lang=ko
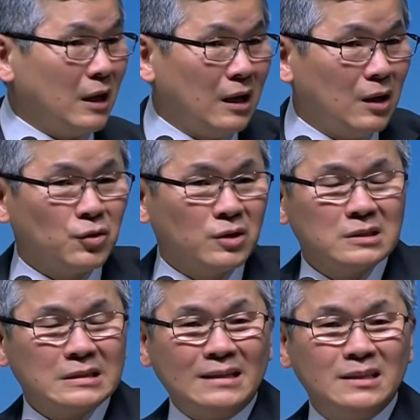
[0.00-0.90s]

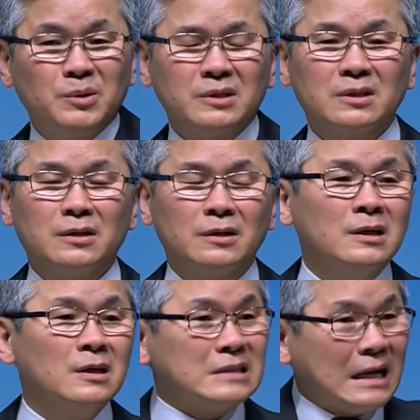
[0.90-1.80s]
계속 이제
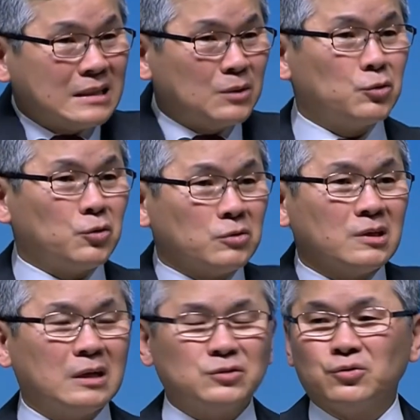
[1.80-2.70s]
다니면서 자세도
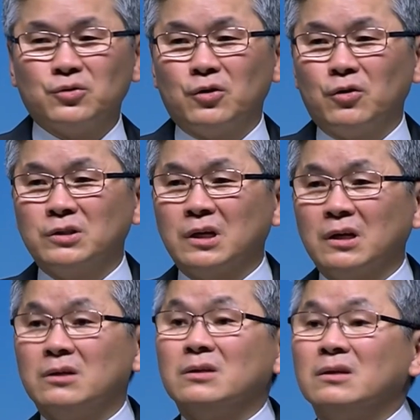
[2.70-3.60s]
교정해주고
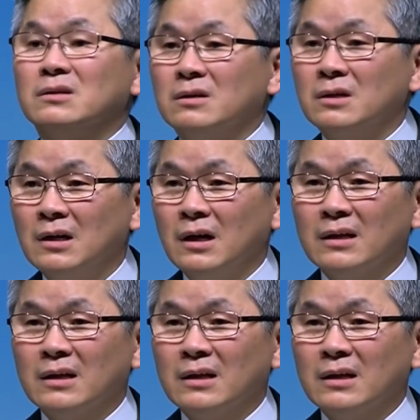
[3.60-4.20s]
이제 이런 일을